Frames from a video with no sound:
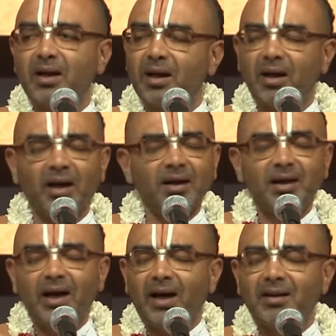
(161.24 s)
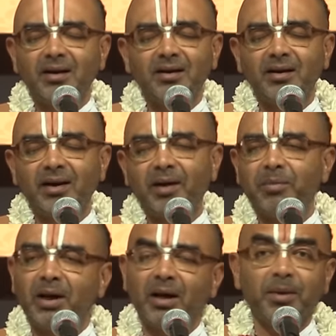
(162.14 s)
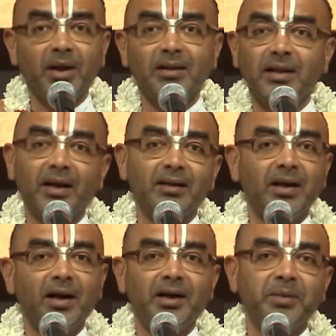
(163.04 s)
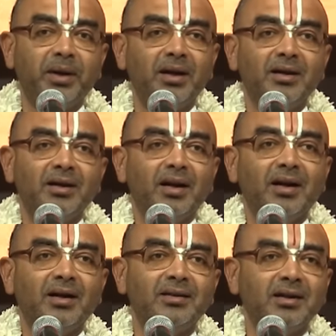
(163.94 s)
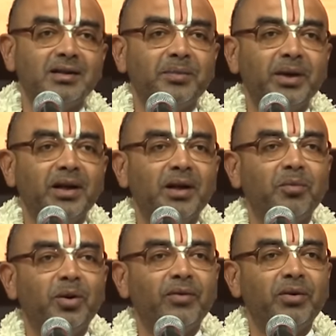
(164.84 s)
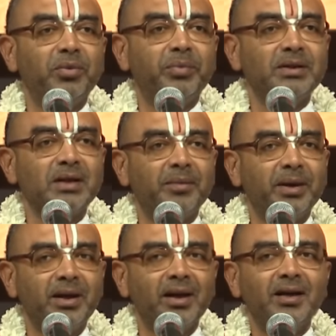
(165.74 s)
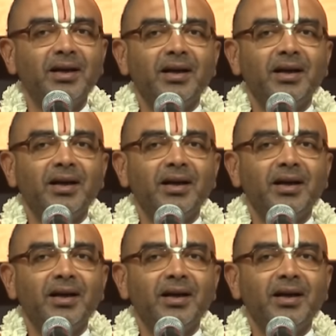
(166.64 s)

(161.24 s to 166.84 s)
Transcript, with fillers: அண்ணா அதில் ஈடே படாமல் ஆனால் தலையை தலையை ஆட்டிப்பாள் நன்னா தெரிஞ்ச மாதிரி நம்மோட வம்பு பேசுகிற மாதிரியே